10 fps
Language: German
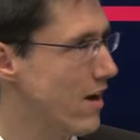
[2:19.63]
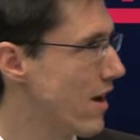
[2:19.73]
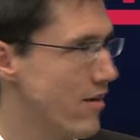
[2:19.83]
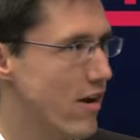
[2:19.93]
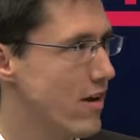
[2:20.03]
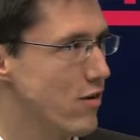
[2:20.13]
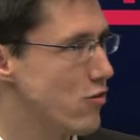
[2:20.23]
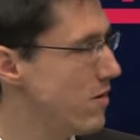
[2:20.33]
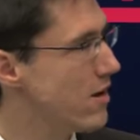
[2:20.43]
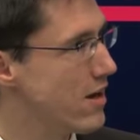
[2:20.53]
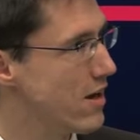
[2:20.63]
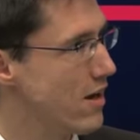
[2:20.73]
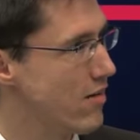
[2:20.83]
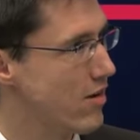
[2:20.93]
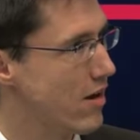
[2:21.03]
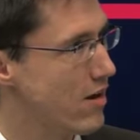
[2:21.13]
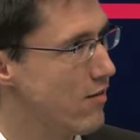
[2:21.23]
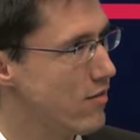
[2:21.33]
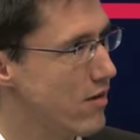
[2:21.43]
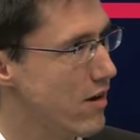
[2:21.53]
Ganz andere Spielregeln als in der
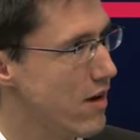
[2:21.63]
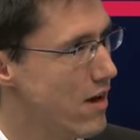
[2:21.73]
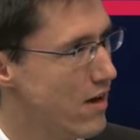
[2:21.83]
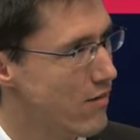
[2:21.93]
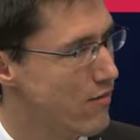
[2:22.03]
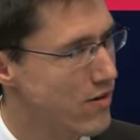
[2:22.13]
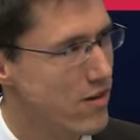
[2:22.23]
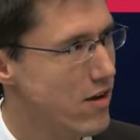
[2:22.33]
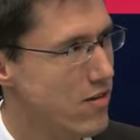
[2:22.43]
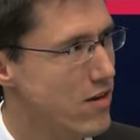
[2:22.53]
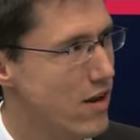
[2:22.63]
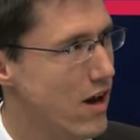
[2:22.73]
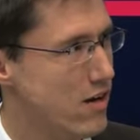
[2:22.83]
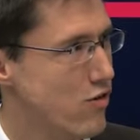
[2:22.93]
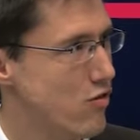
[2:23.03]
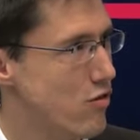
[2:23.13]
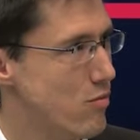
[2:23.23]
Tiefsee. Wie sicher sind die arktischen